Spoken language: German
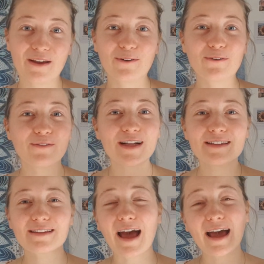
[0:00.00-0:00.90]
Und du
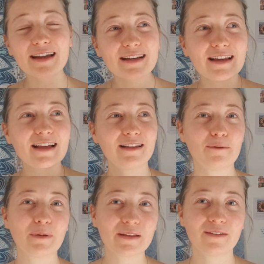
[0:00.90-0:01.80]
willst eigentlich eine
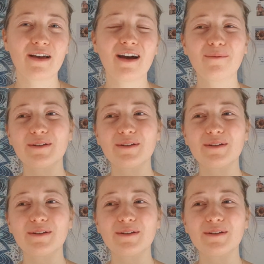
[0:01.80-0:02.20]
Pizza,